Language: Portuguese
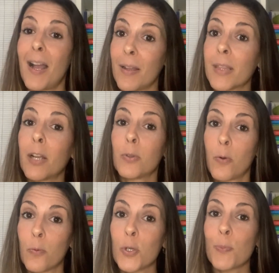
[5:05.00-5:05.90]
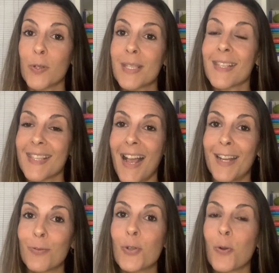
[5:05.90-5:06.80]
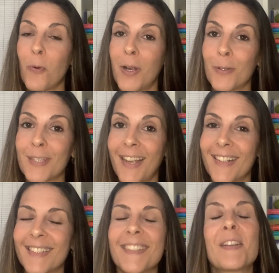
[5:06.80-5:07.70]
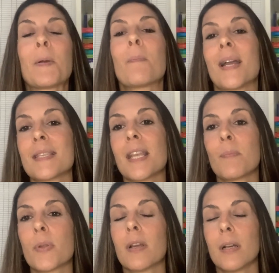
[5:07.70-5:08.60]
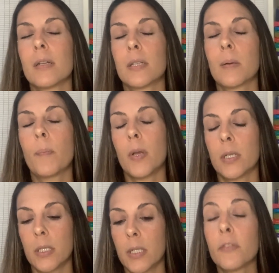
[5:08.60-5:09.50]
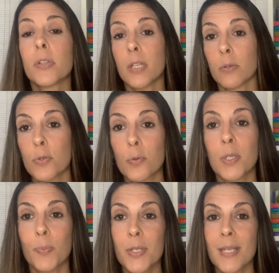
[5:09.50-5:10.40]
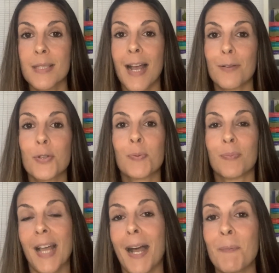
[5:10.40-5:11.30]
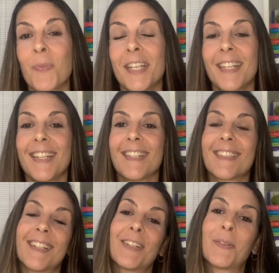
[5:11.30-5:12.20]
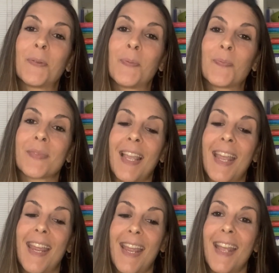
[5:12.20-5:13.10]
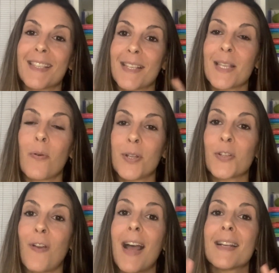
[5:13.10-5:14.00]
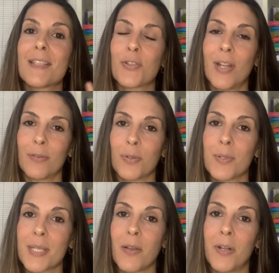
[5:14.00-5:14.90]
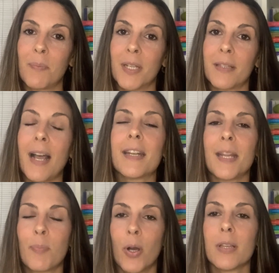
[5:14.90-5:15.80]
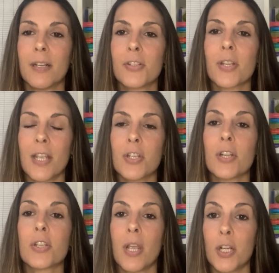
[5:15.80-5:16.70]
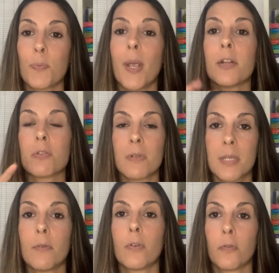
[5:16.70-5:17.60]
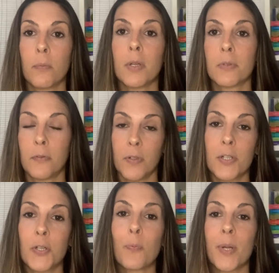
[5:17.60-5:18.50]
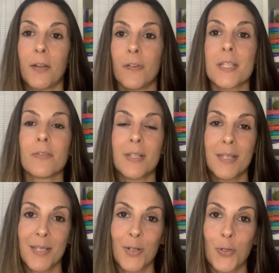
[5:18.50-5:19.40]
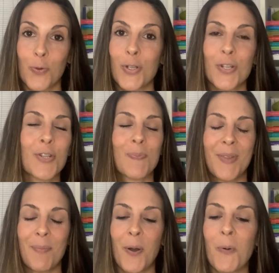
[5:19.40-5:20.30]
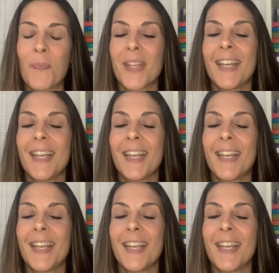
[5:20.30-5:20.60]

a, tendo alguns processados com cautela, mas sempre uh, uh, evitando os ultraprocessados tá? Então, é, essas são as fases da introdução alimentar e é importante que a gente respeite o desenvolvimento infantil para ir fazendo esses ajustes, tá bom?